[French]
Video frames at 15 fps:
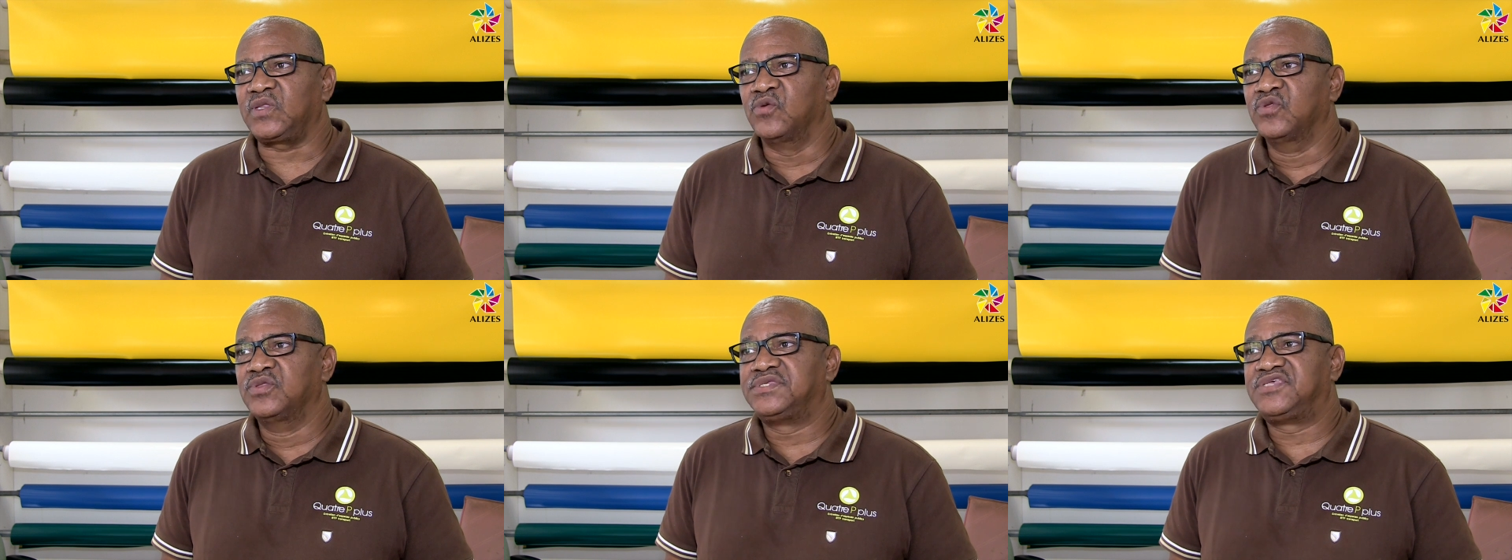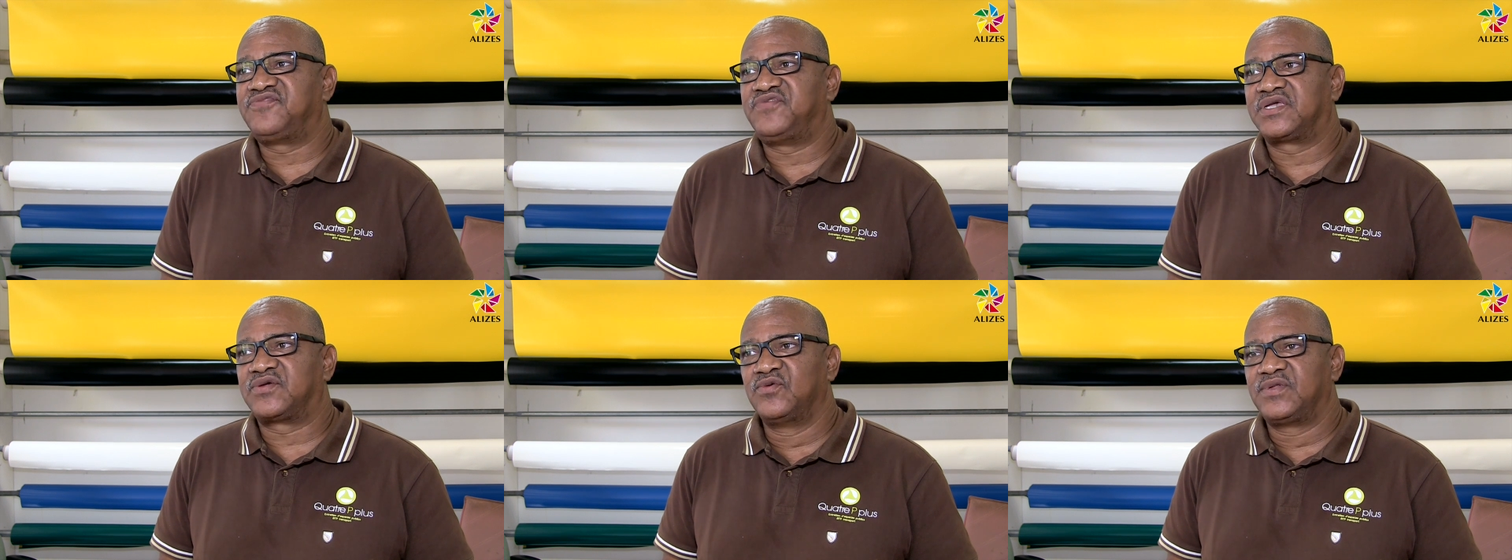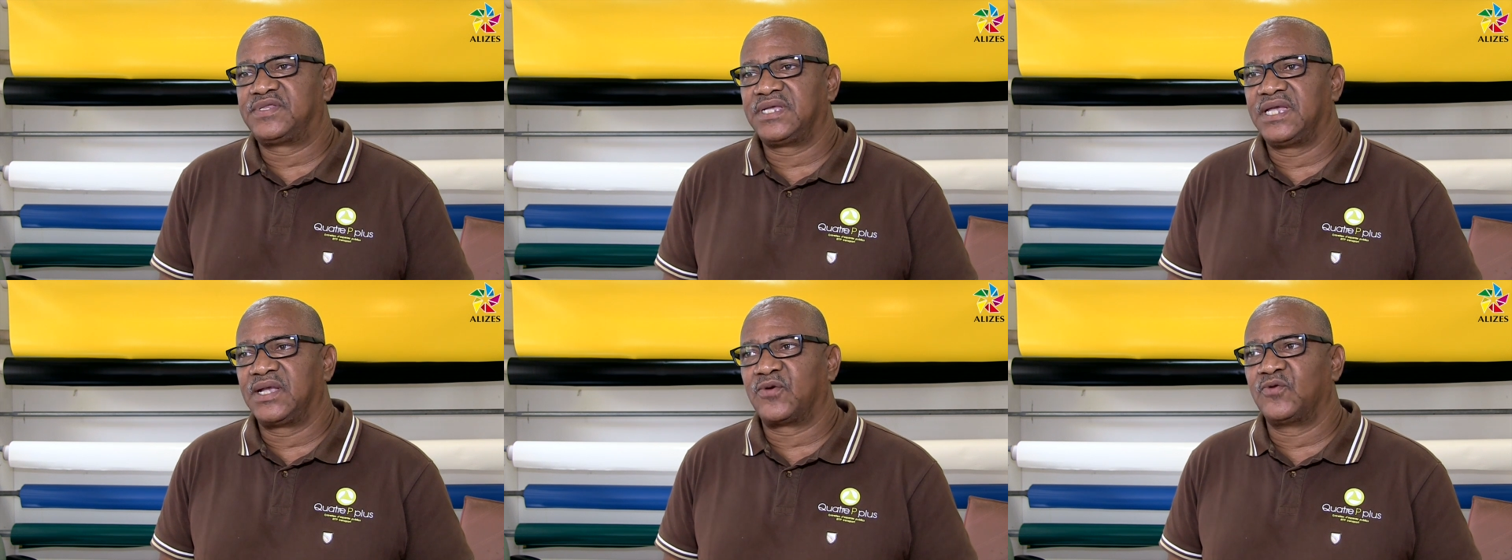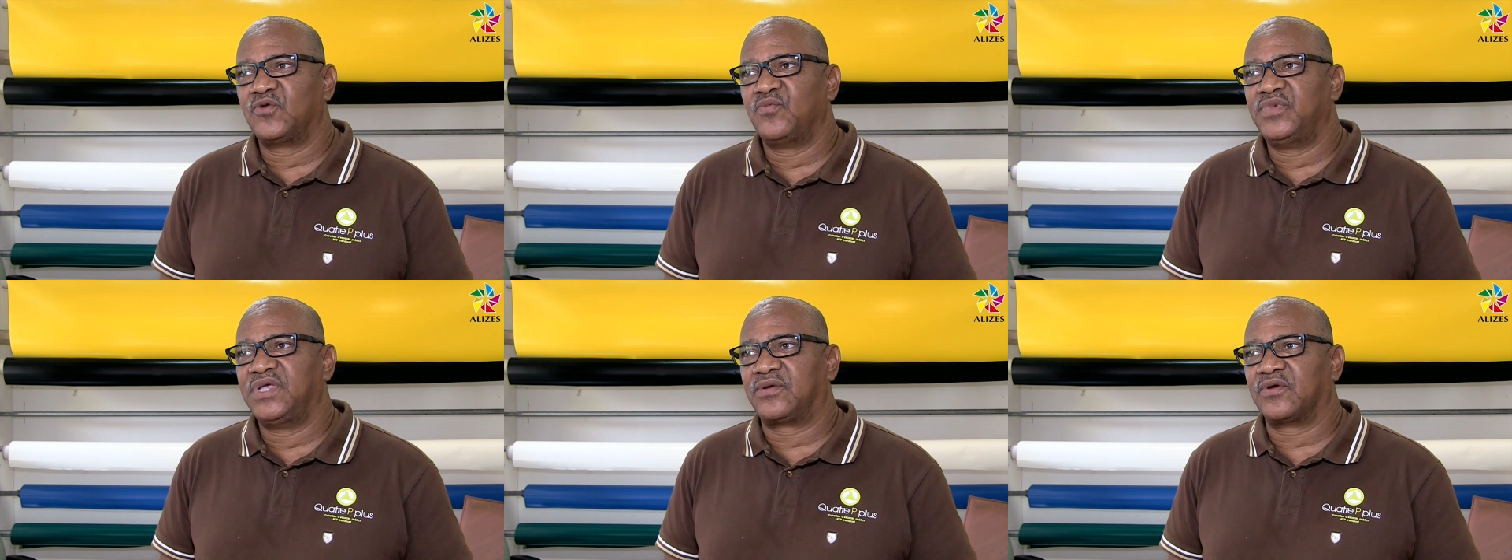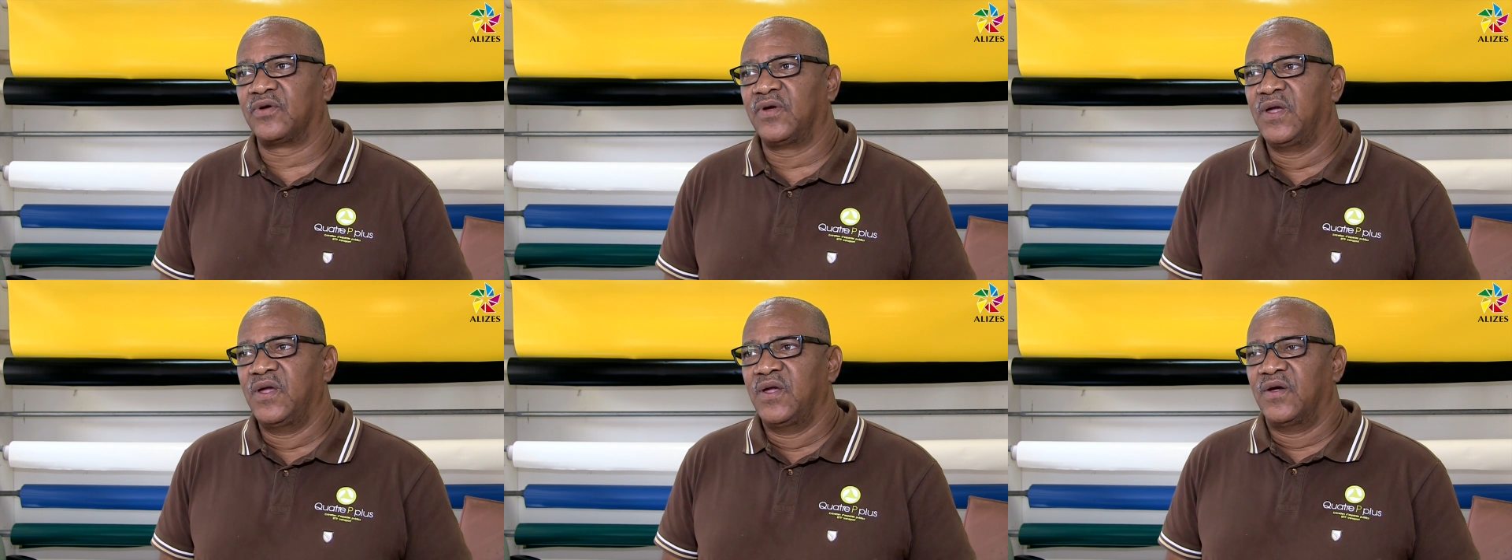une difficulté économique
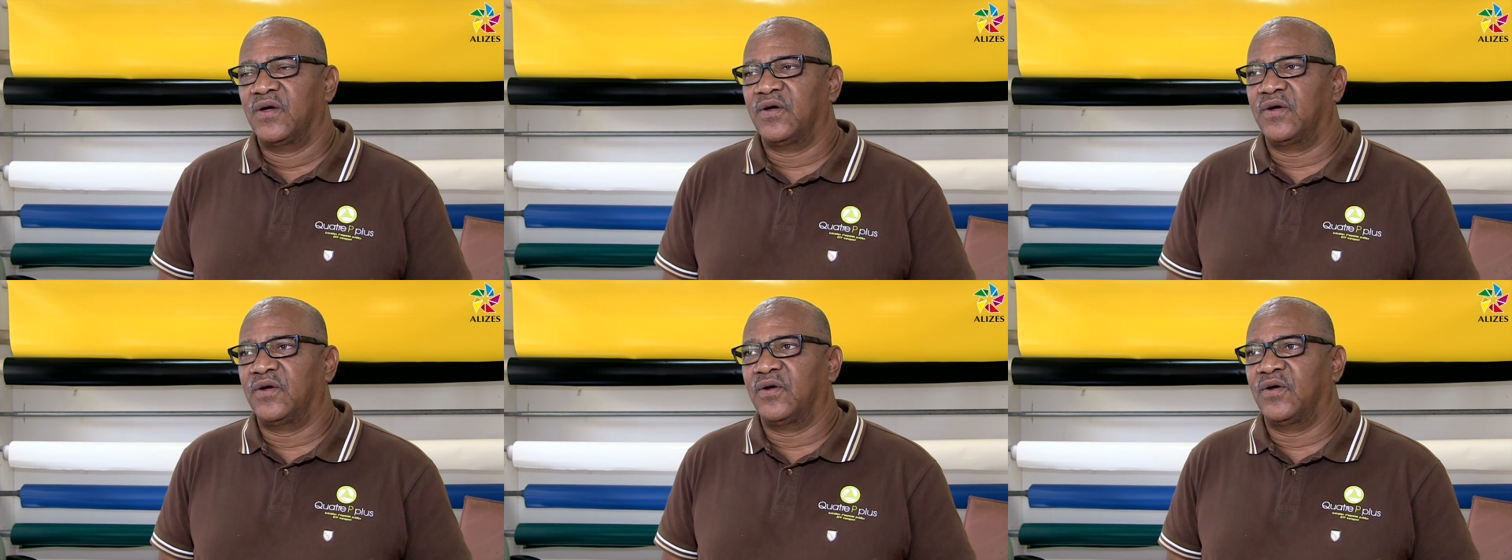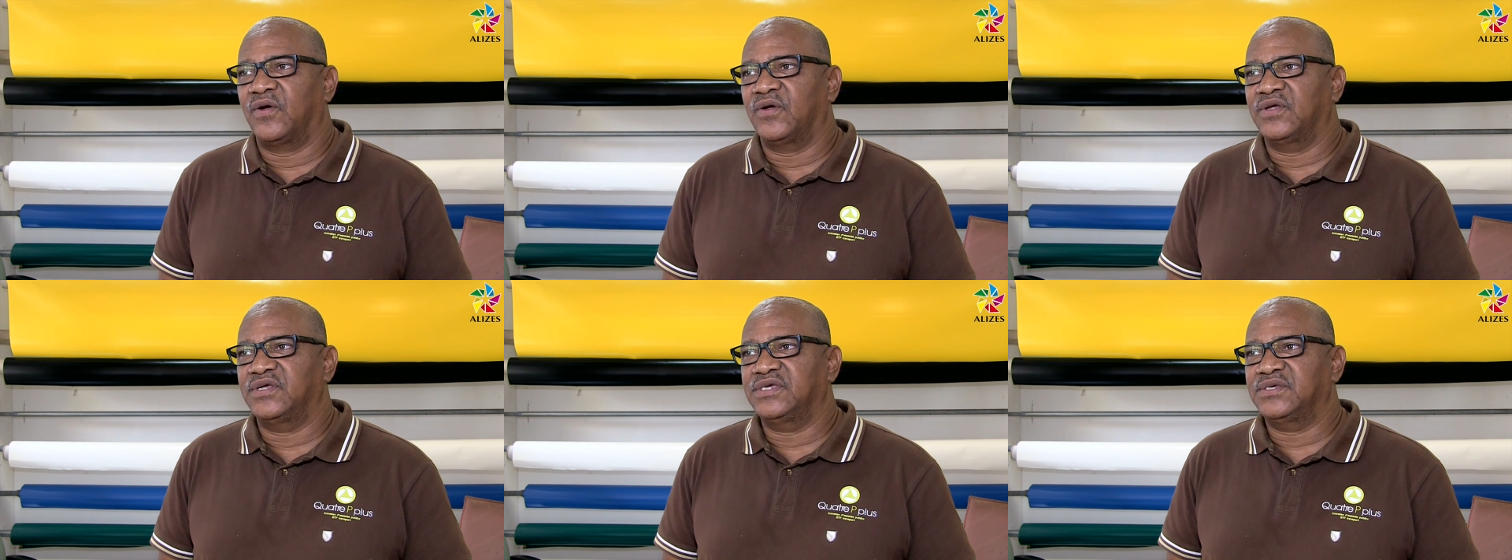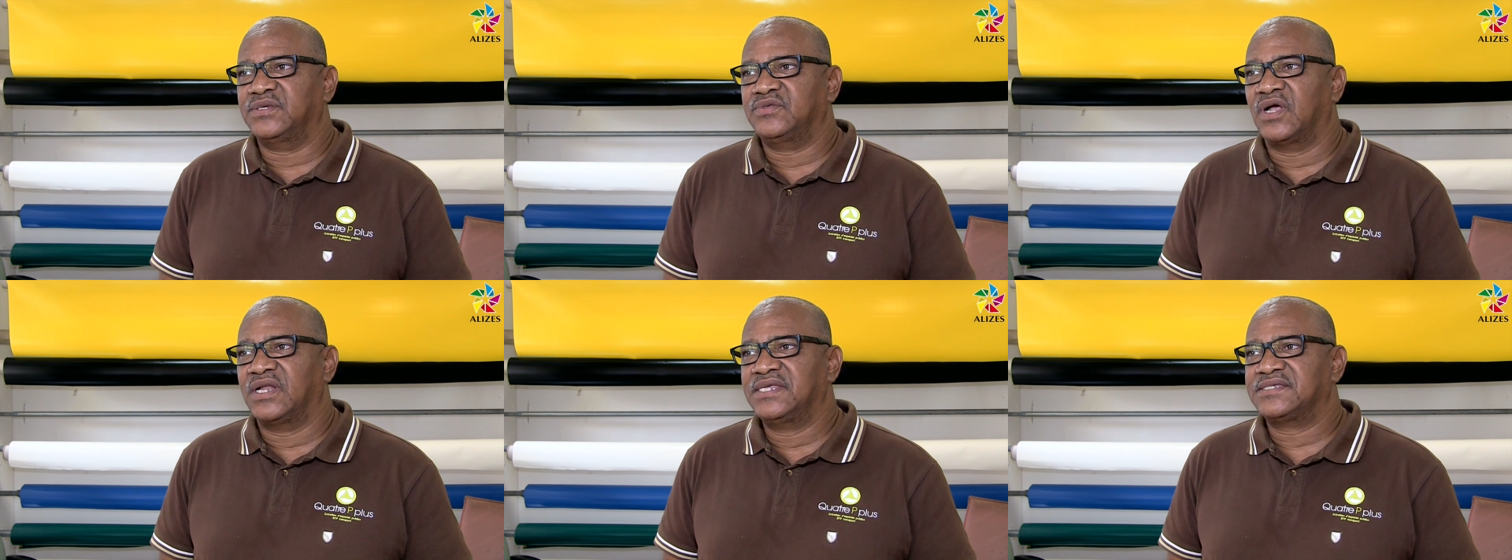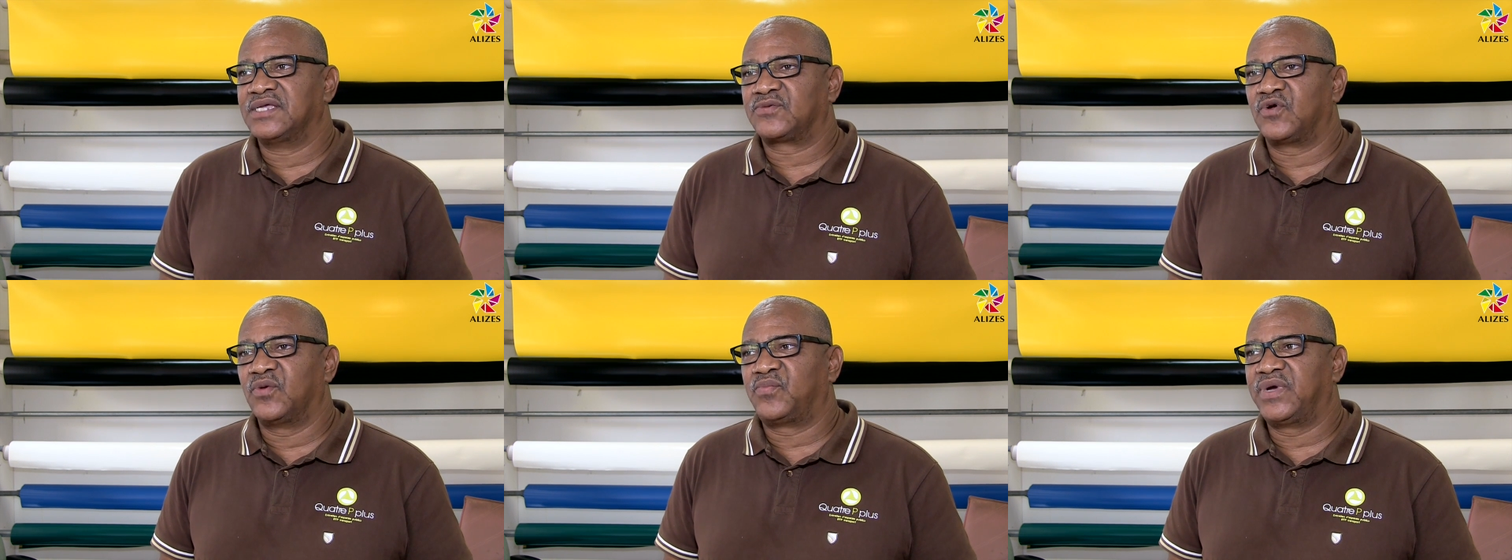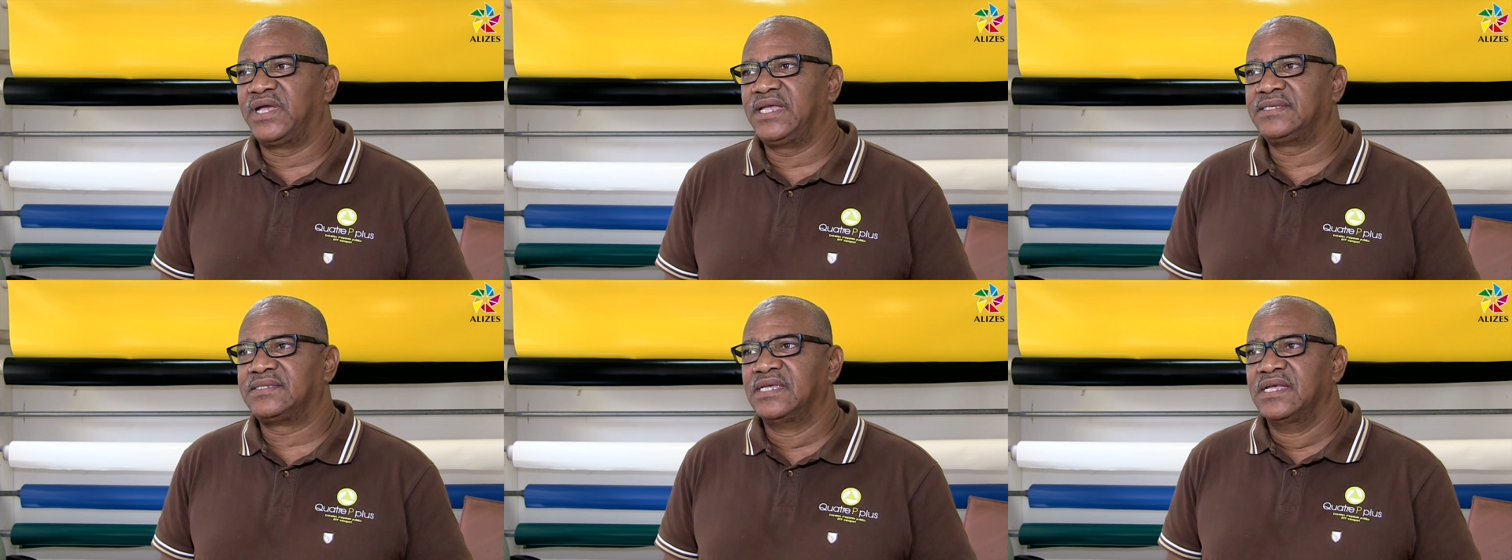euh, euh, euh, dans les
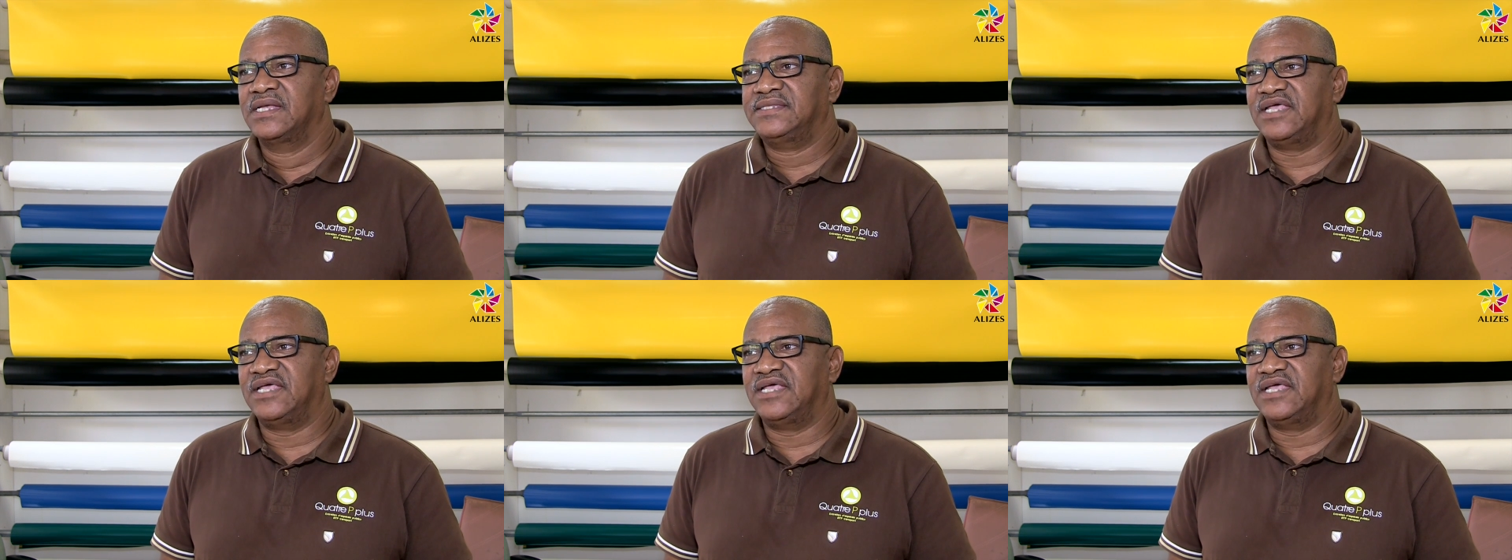entreprises,